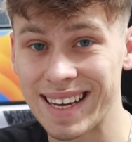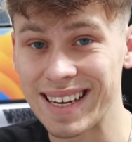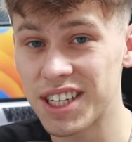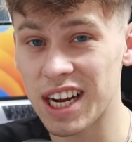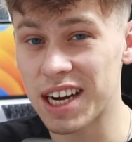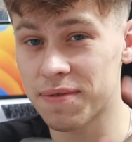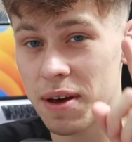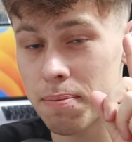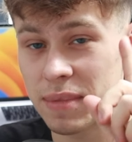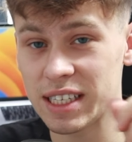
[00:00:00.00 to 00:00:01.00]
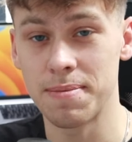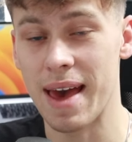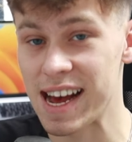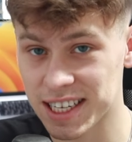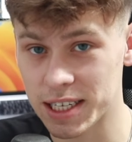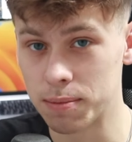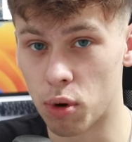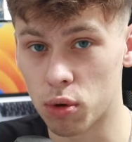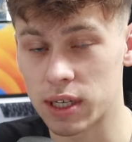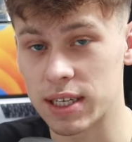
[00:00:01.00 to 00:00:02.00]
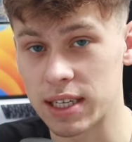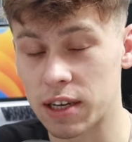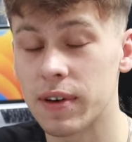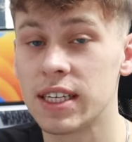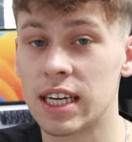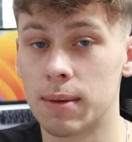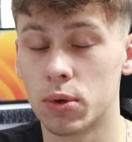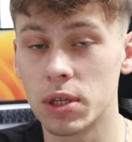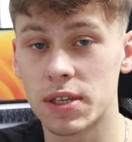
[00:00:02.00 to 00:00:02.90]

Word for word: Jetzt starten wir mit dem ersten Punkt, das ich erwähnt habe, und